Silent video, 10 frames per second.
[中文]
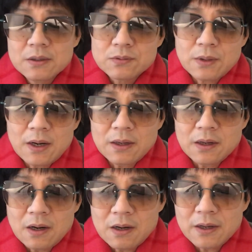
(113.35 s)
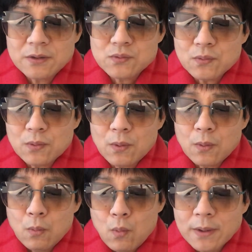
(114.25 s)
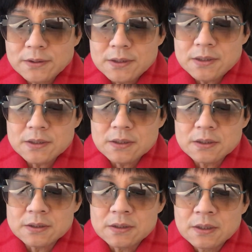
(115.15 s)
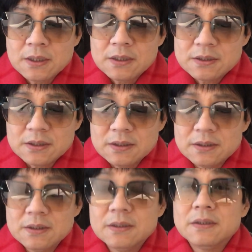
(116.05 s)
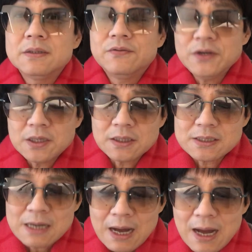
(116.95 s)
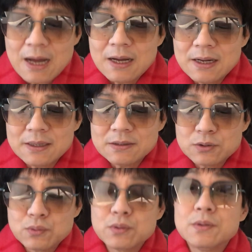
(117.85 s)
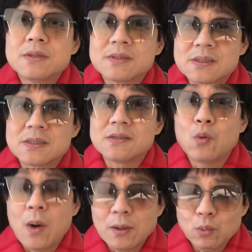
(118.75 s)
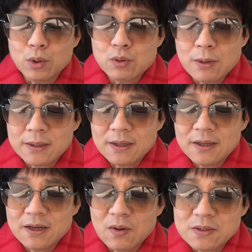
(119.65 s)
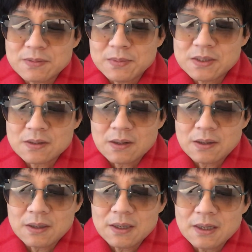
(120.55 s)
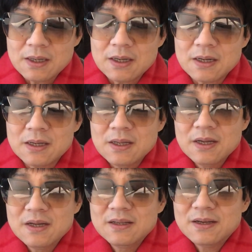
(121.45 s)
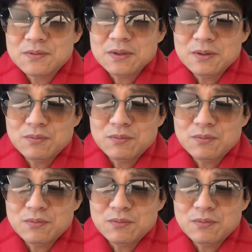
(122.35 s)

说二零二二年中国宏观经济这个非常的差啊，是属于死亡螺旋。哎，搞了这么一个词儿啊。他说，你